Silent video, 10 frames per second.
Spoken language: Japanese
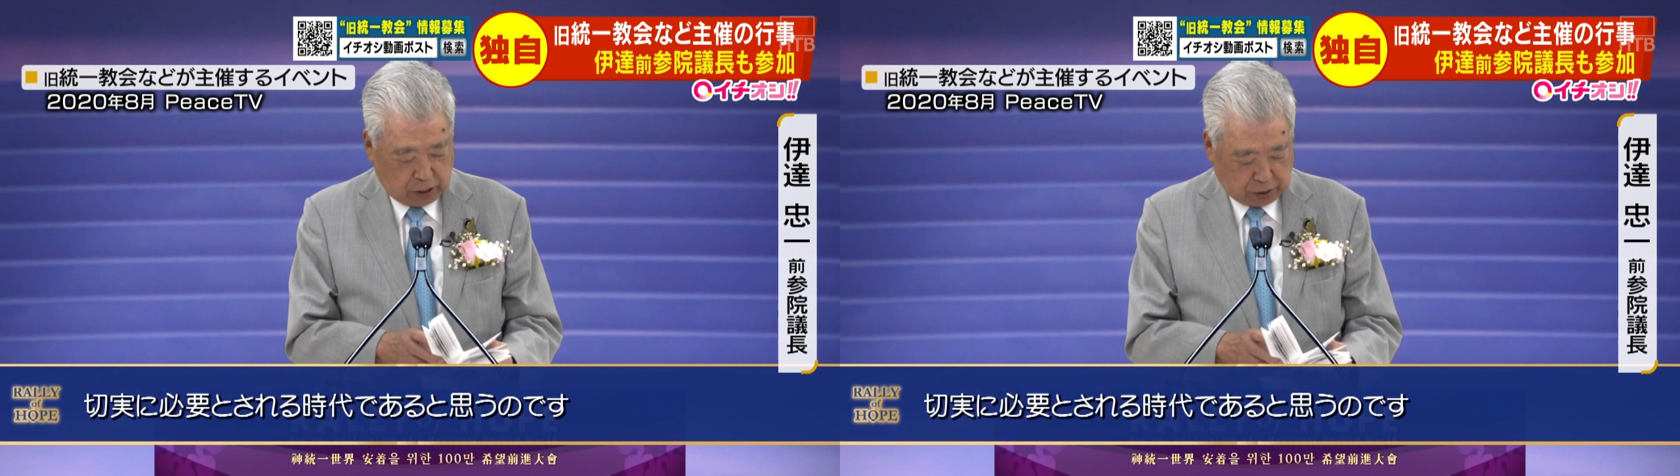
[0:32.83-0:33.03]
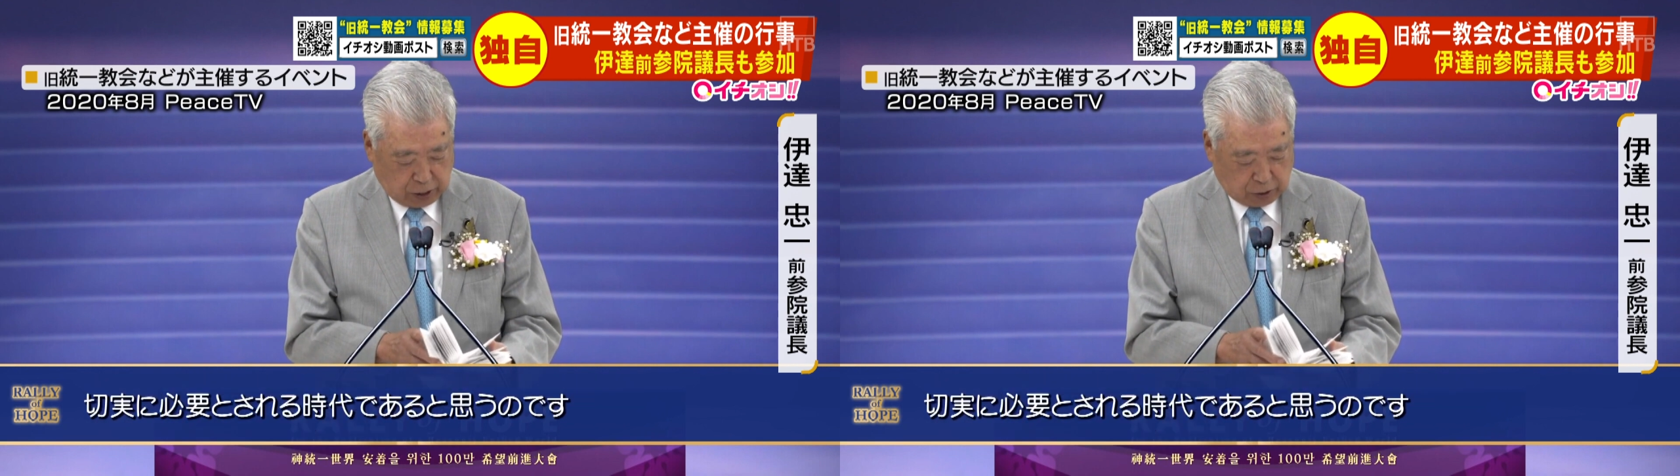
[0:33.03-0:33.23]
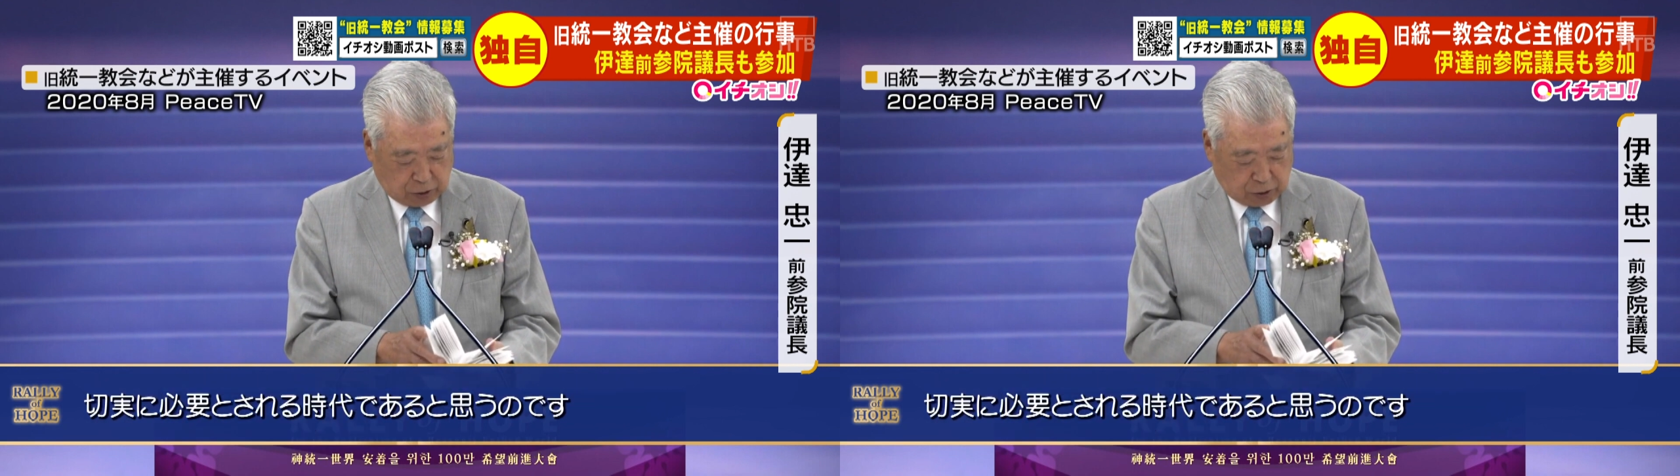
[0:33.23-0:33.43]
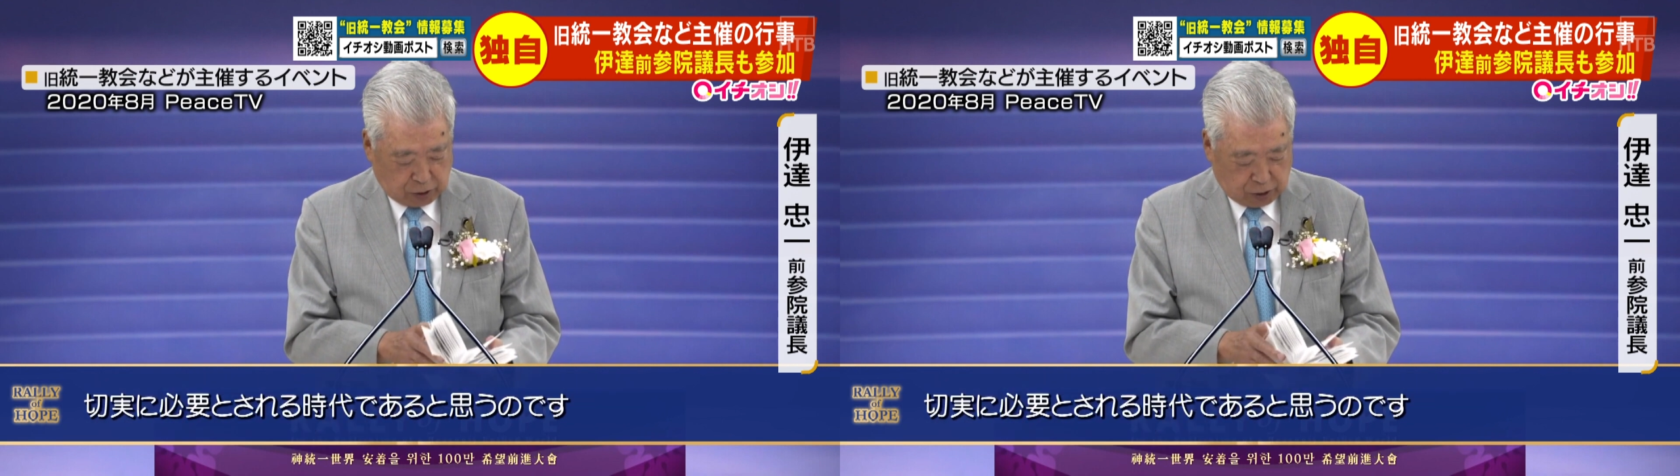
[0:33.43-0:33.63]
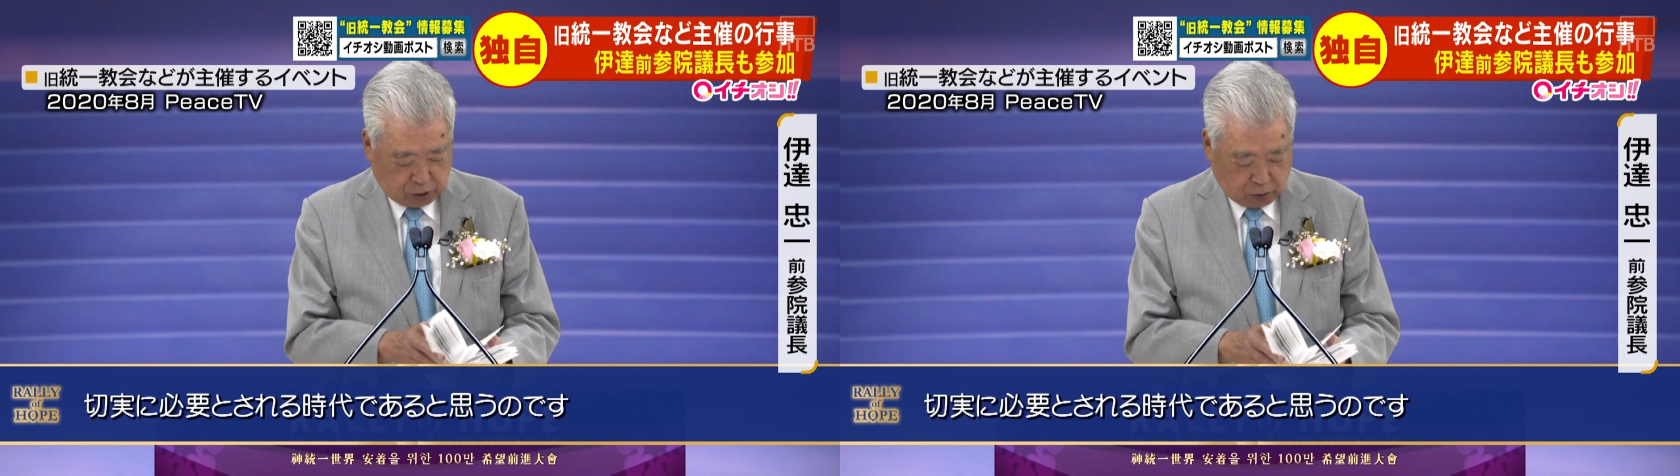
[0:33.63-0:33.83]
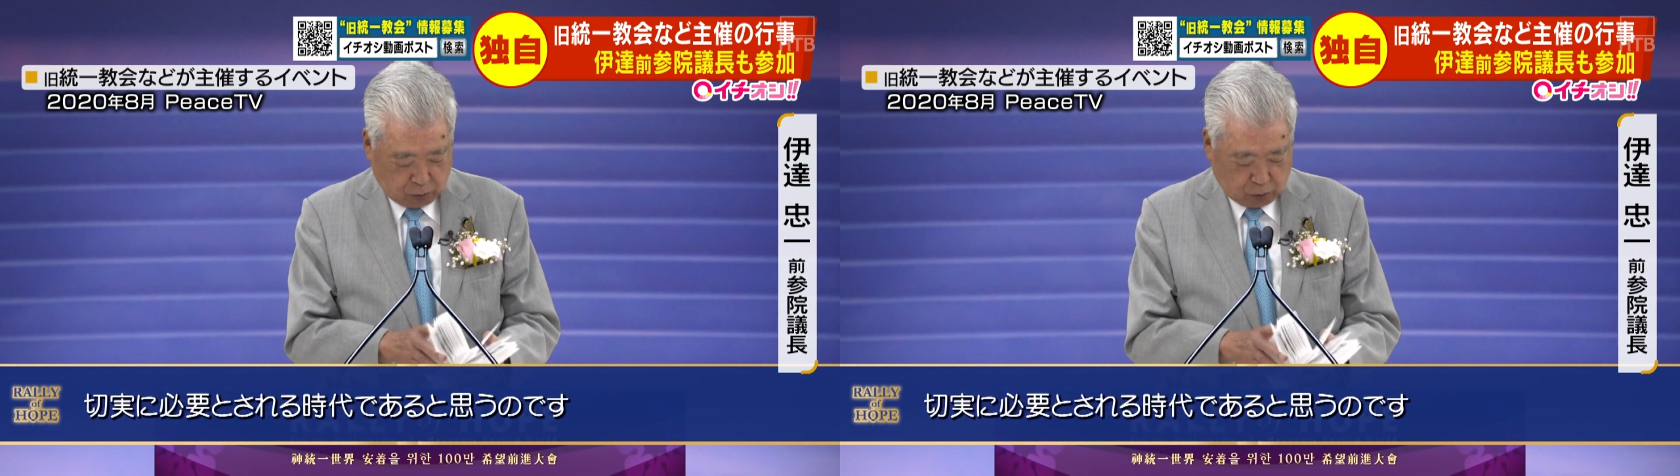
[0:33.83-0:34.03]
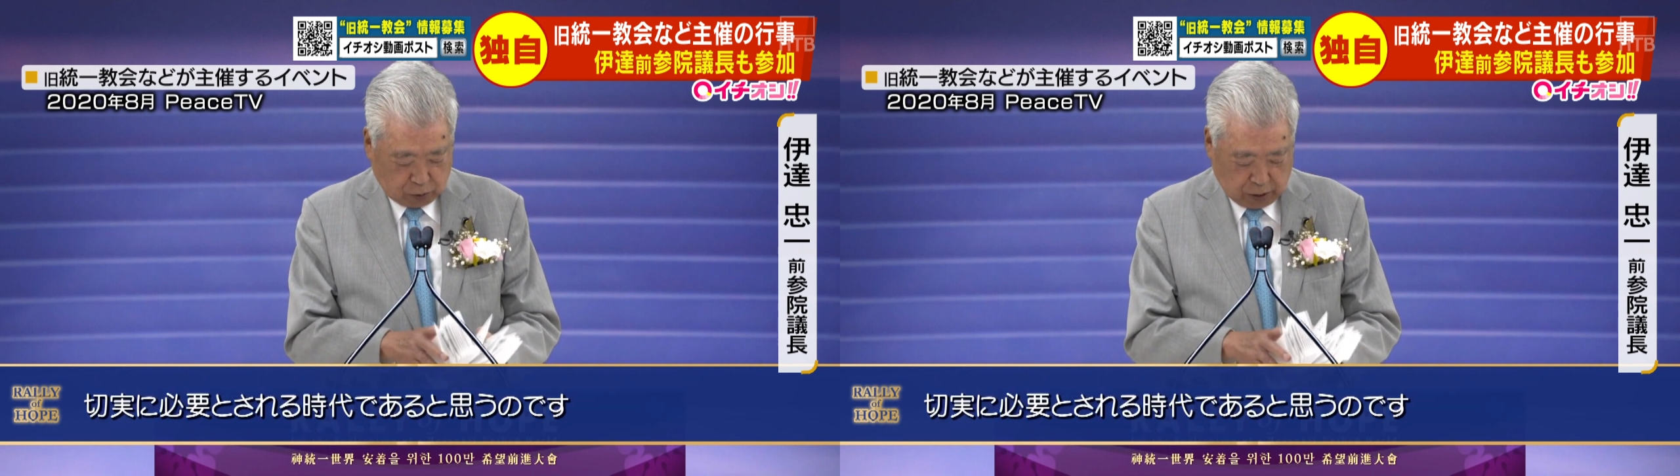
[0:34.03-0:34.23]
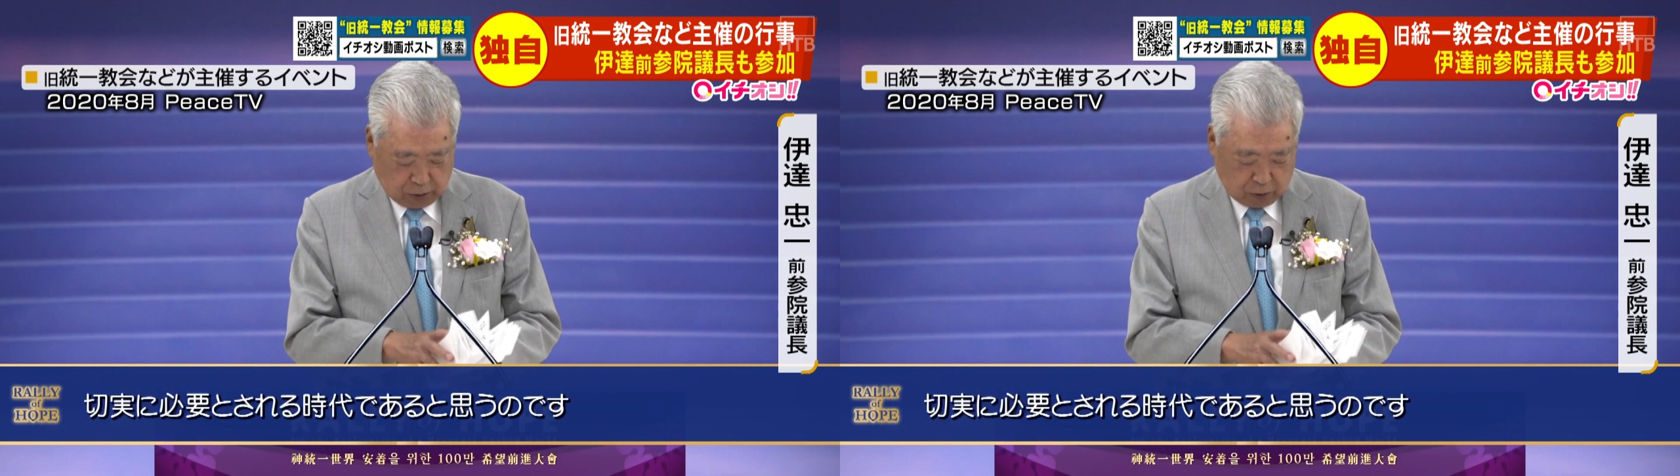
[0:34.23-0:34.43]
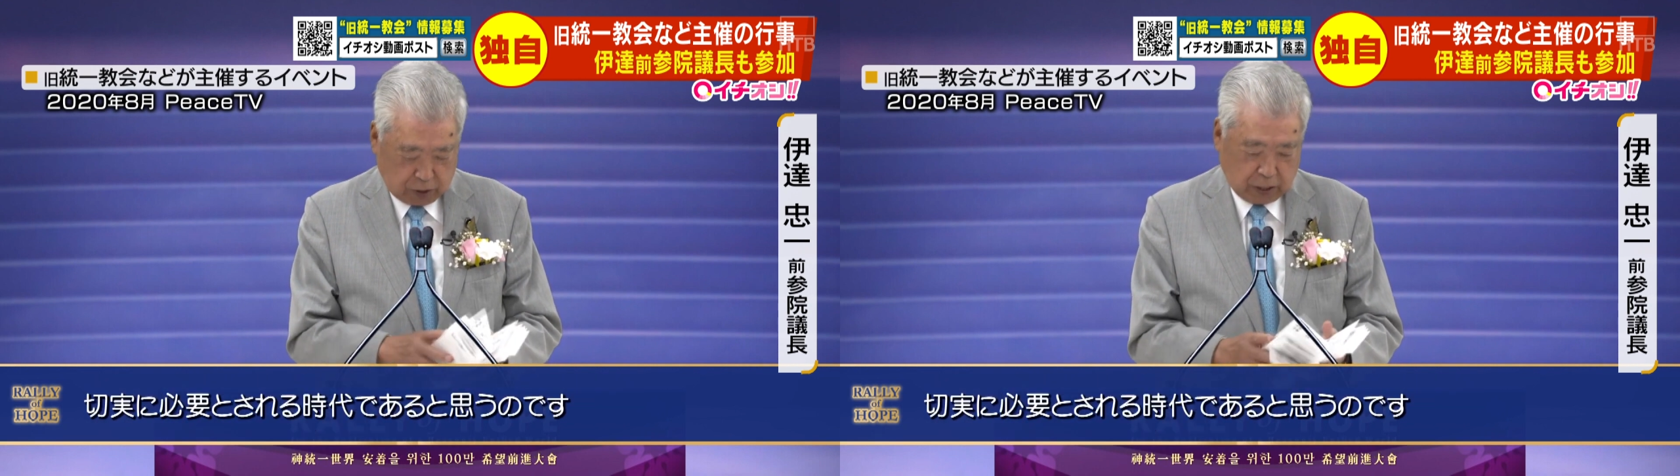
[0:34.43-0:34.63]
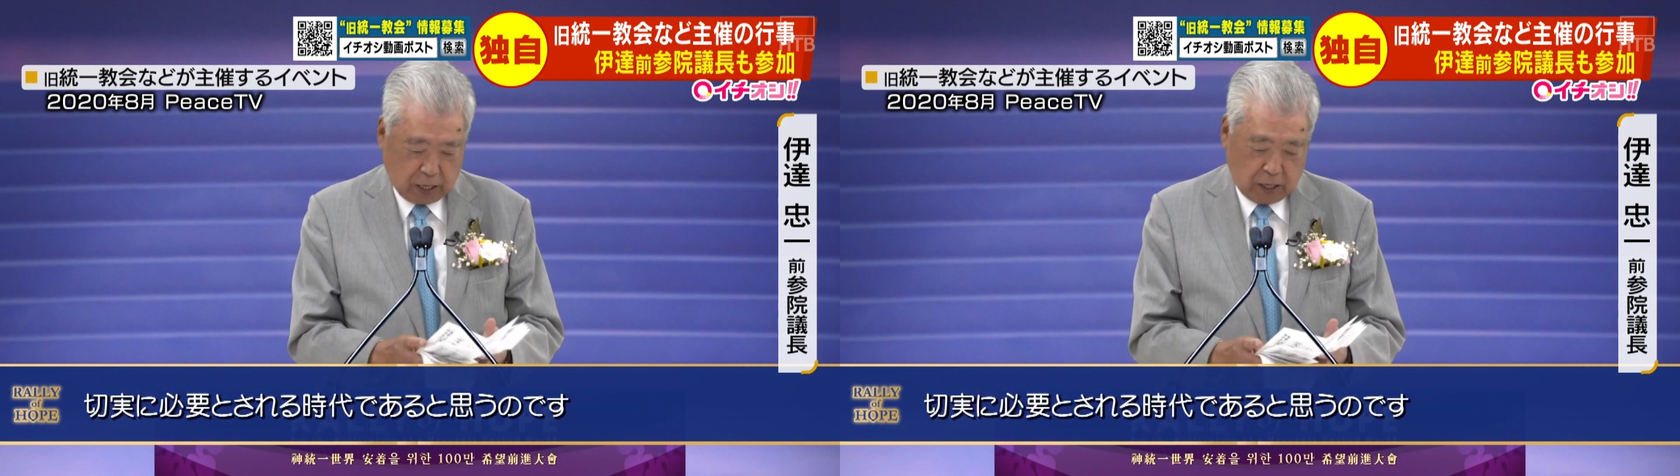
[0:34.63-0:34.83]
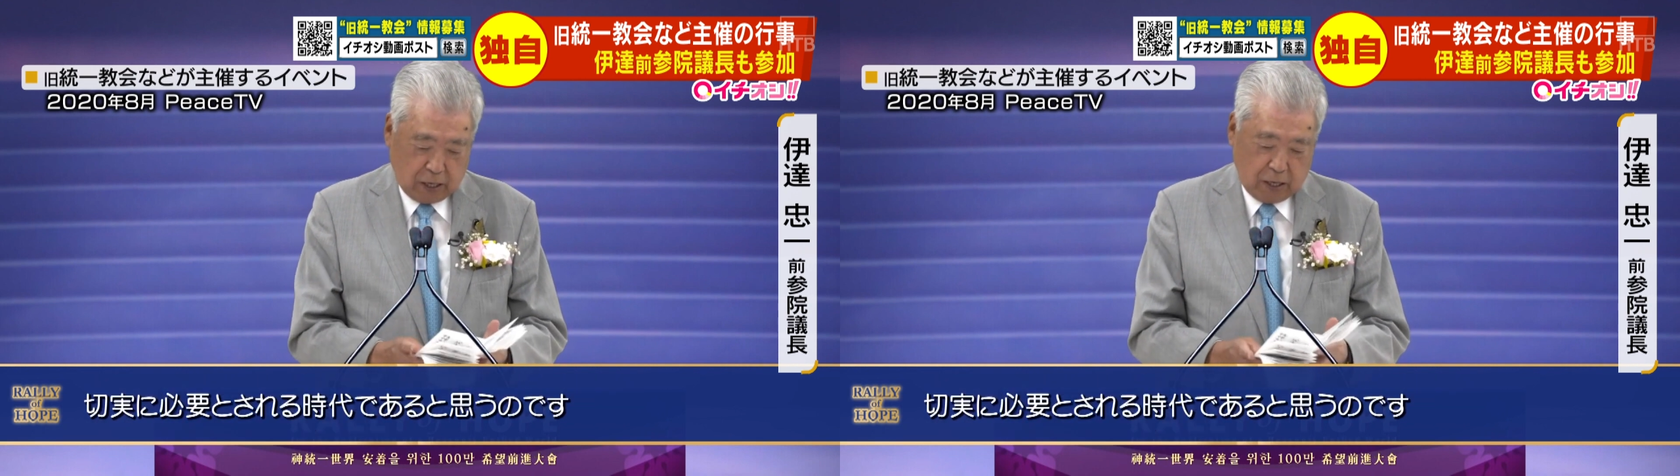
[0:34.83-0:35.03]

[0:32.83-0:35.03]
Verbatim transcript: 切実に必要とされる時代